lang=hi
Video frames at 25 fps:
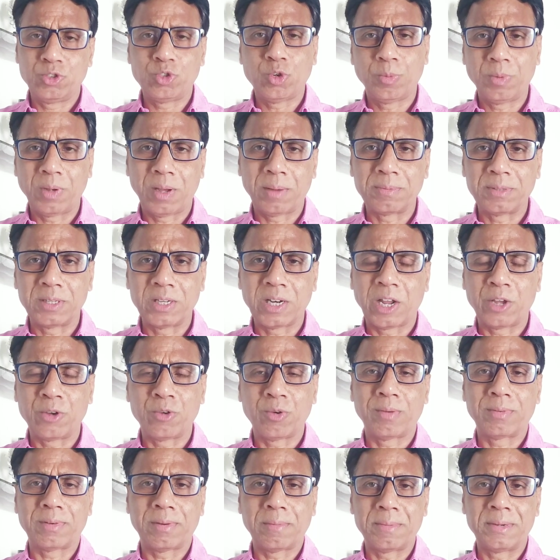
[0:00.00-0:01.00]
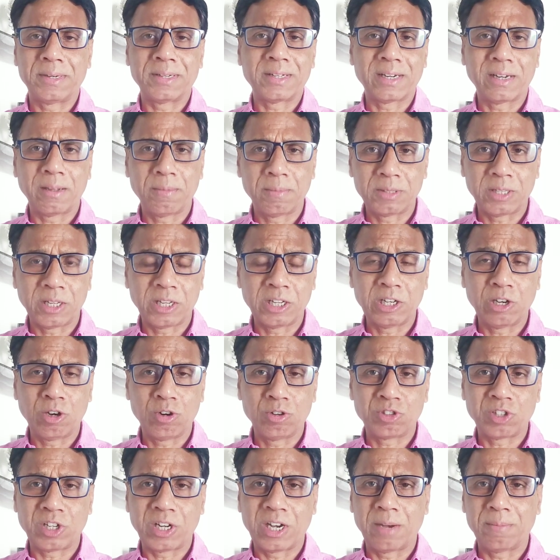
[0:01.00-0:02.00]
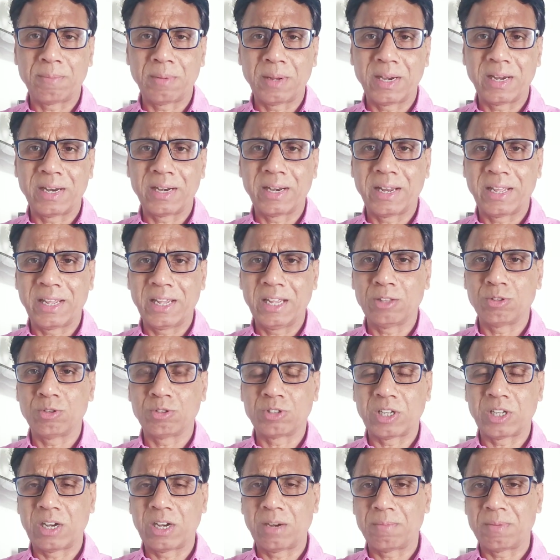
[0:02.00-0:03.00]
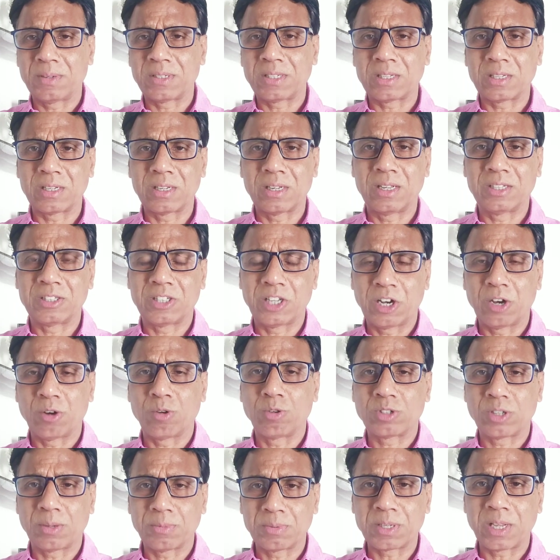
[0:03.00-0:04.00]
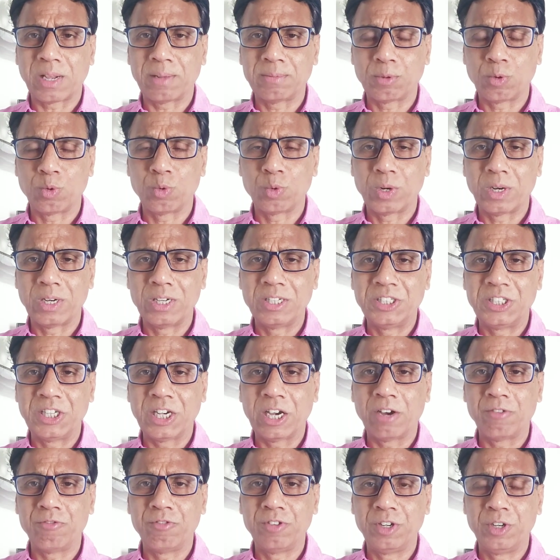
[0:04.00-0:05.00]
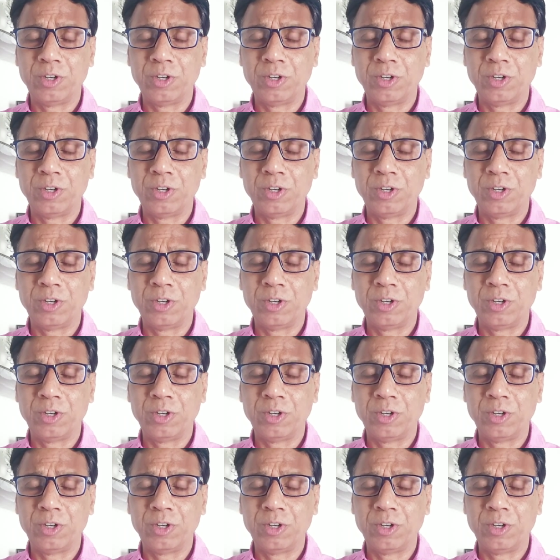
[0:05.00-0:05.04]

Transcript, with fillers: जो भी आपकी राय हो आप कमेंट करके बताइएगा और चैनल पे अगर नहीं है तो चैनल पे चैनल को सब्सक्राइब जरूर कर लीजिएगा